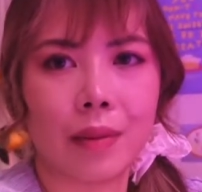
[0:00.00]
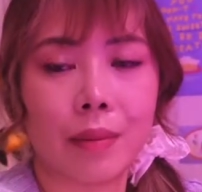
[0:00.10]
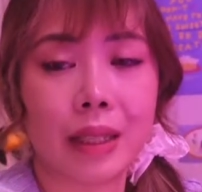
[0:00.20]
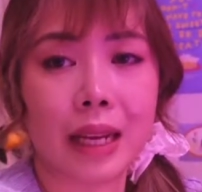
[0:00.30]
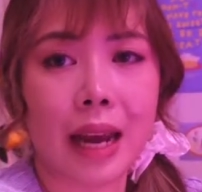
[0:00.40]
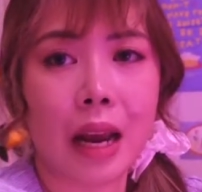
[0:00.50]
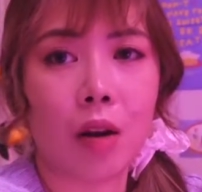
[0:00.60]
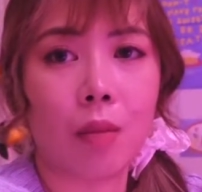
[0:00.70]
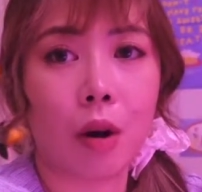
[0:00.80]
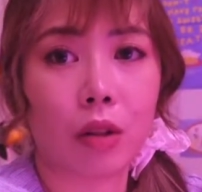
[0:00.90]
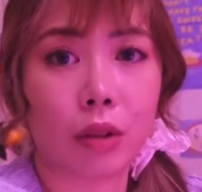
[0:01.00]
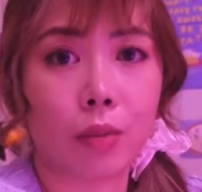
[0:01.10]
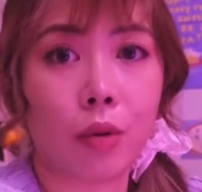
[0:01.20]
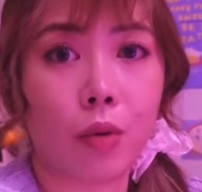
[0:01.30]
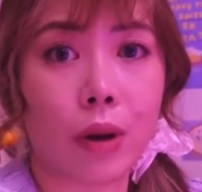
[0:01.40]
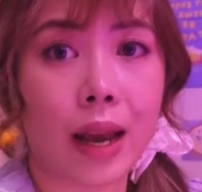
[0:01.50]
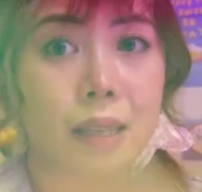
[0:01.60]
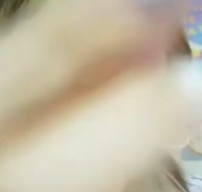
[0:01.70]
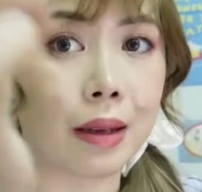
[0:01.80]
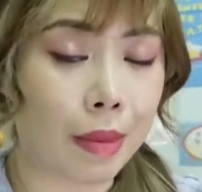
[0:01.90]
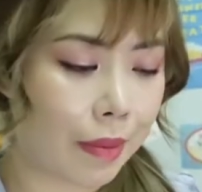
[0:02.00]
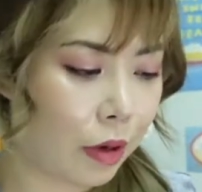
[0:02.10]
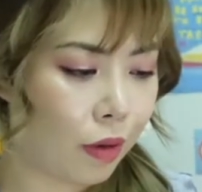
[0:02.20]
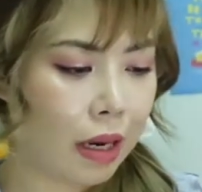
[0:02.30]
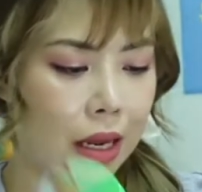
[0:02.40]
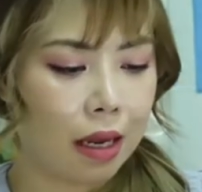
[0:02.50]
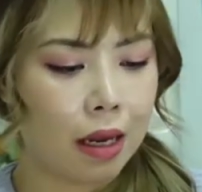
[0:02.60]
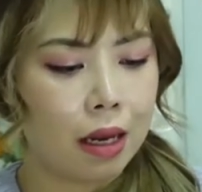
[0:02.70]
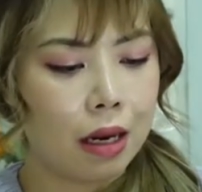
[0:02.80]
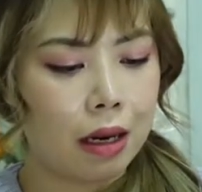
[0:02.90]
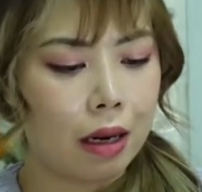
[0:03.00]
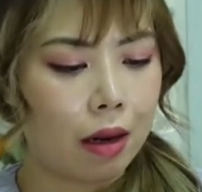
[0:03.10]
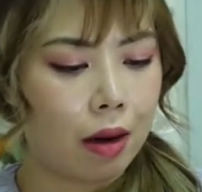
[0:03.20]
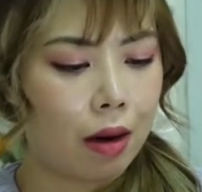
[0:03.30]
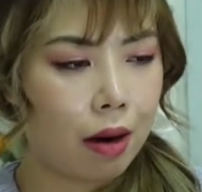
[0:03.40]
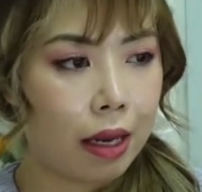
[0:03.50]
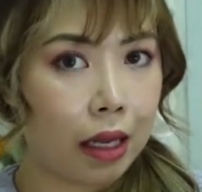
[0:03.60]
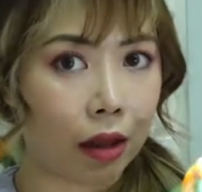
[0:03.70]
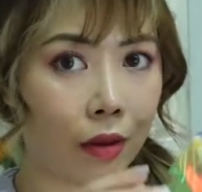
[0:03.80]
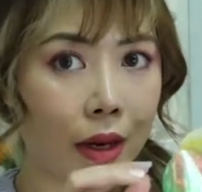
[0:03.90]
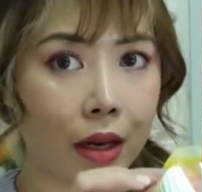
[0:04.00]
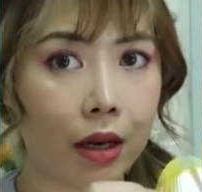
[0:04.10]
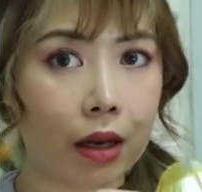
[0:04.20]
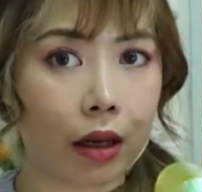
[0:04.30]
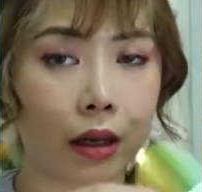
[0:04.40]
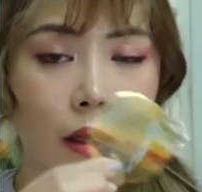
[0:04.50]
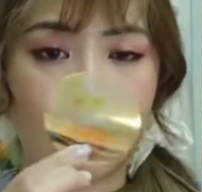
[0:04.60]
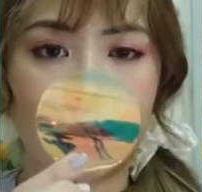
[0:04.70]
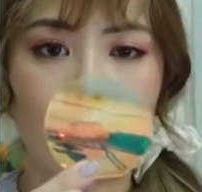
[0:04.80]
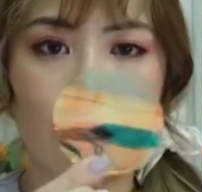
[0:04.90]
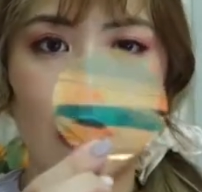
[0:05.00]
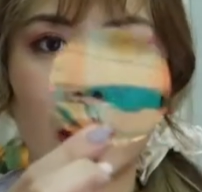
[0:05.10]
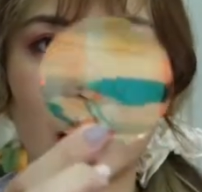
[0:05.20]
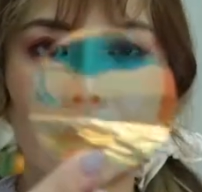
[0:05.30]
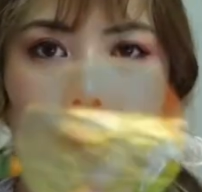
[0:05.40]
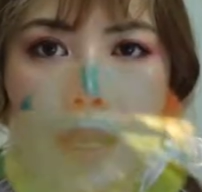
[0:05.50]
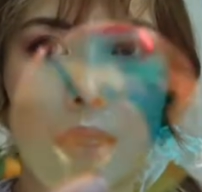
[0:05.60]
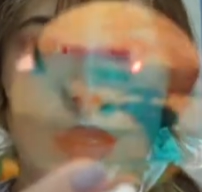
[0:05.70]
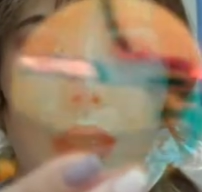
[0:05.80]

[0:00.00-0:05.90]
มันจะให้อารมณ์ออกชมพูนะสำหรับตัวนี้ แล้วก็อีกตัวหนึ่งจะเป็นสี